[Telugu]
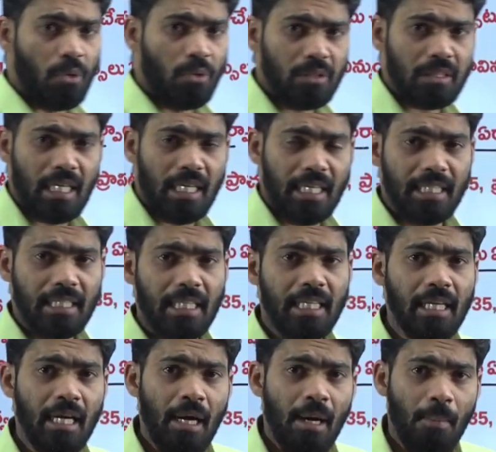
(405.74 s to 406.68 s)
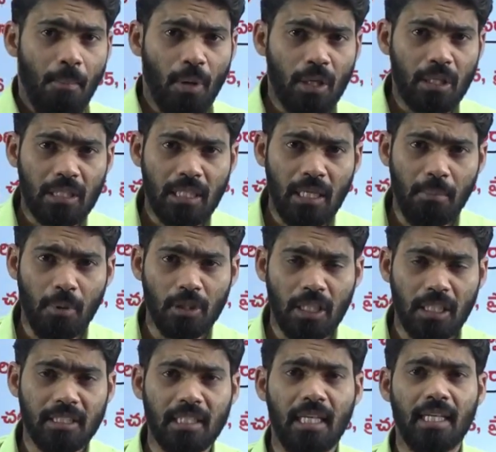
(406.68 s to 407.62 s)
కౌన్సిల్ అనేది
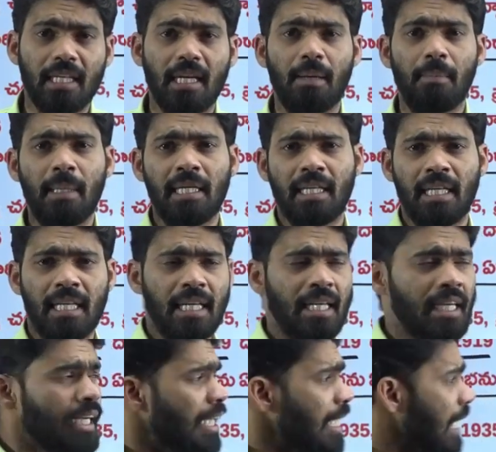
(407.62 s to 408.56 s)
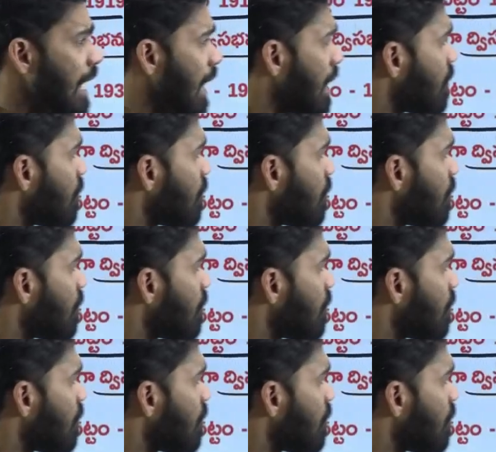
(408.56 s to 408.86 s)
మొట్టమొదటిసారిగా మనకి ఇలా